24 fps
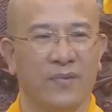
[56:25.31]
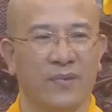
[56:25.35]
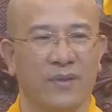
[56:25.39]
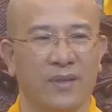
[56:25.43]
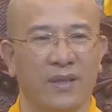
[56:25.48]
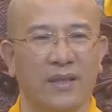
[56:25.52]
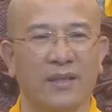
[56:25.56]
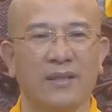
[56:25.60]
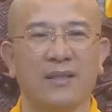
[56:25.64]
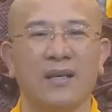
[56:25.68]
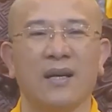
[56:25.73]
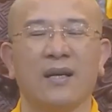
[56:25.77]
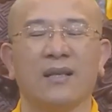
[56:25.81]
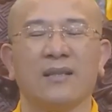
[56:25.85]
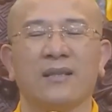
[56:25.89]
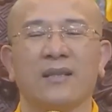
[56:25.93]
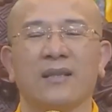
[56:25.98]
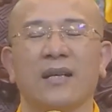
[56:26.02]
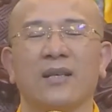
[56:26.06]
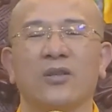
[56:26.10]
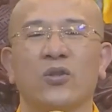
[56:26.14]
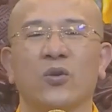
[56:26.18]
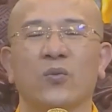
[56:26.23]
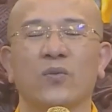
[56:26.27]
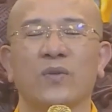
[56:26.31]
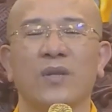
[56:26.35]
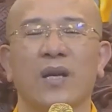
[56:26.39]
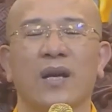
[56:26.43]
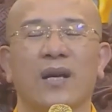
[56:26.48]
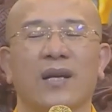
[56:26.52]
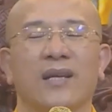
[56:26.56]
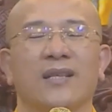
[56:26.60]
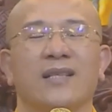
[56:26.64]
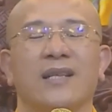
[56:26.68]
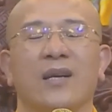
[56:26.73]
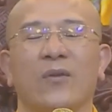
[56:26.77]
Cái giờ đại chúng giờ
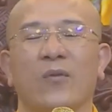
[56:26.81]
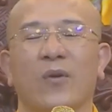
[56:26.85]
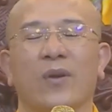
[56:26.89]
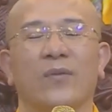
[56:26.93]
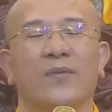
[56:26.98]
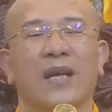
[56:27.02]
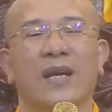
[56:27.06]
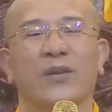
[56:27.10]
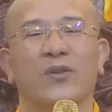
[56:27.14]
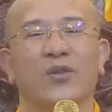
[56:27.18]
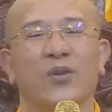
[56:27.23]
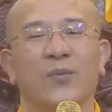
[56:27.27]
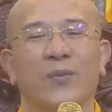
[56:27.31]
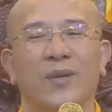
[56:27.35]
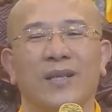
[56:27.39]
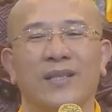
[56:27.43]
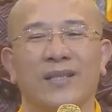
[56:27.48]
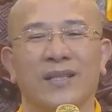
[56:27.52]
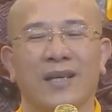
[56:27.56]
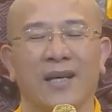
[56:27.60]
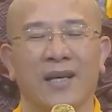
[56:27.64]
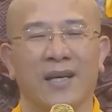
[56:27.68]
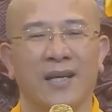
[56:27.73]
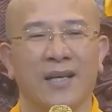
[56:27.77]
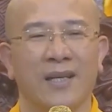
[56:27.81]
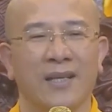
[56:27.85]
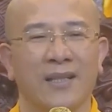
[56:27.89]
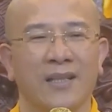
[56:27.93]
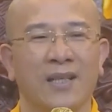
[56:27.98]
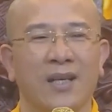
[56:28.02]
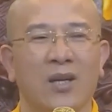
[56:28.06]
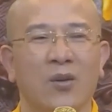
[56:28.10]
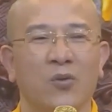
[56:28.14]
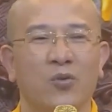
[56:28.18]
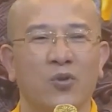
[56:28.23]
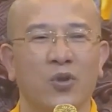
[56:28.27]
cái trang website của mình ra
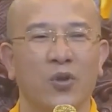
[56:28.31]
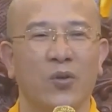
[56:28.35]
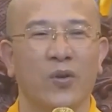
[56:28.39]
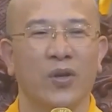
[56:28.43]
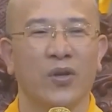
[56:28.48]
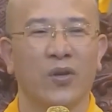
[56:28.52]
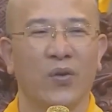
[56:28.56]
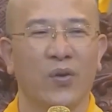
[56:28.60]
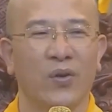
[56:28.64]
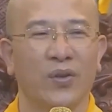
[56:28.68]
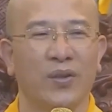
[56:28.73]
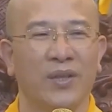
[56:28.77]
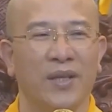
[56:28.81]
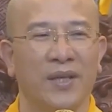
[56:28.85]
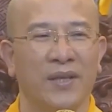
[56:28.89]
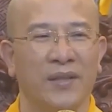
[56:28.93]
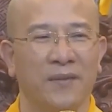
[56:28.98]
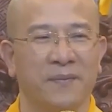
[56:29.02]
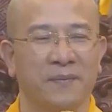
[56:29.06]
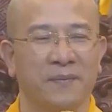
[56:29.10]
những câu chuyện luân hồi thấy